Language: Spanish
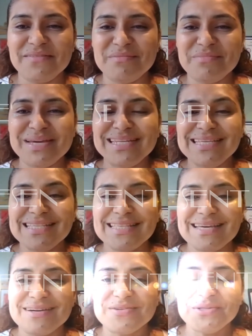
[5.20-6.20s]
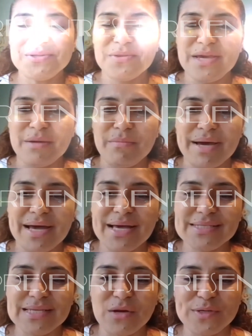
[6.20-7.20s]
bienvenida otro día
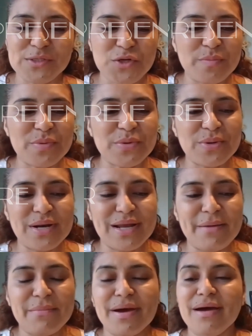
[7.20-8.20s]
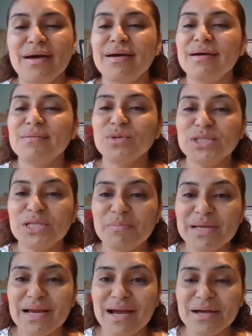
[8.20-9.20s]
más a nuestro programa
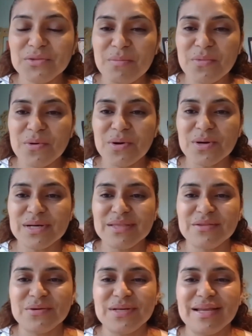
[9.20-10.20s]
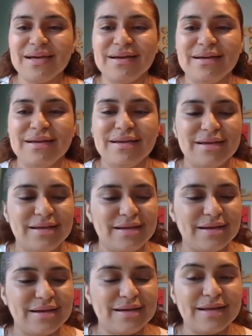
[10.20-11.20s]
Multiplicando Amor. Le doy la,
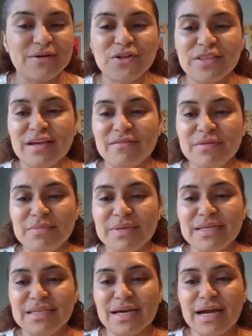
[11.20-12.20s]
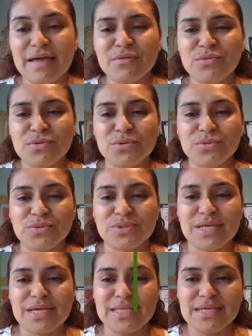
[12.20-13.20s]
cordial bienvenida a cada uno de
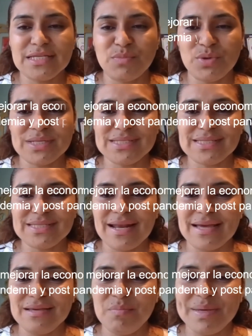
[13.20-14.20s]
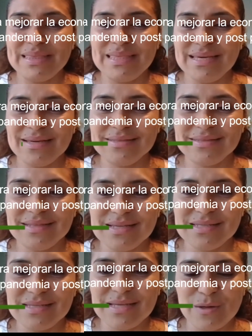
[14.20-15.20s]
ustedes por estar ahí
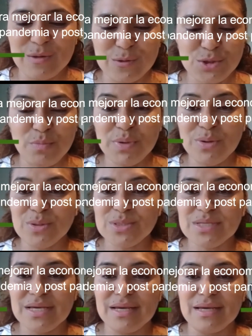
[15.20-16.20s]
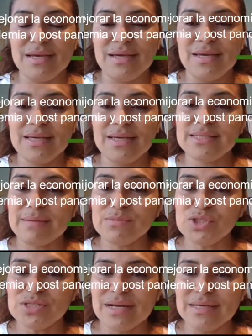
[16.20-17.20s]
pendientes en los tópicos que
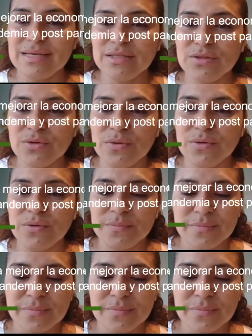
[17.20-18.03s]
estamos trayendo